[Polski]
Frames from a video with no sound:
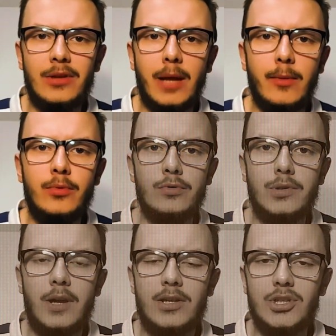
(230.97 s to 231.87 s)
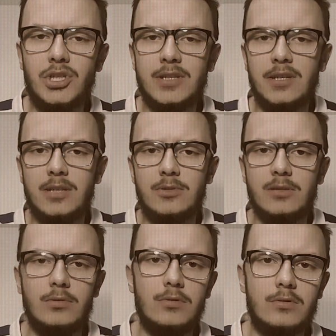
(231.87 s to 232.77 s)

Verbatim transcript: metodami. Było to raczej siedzenie przy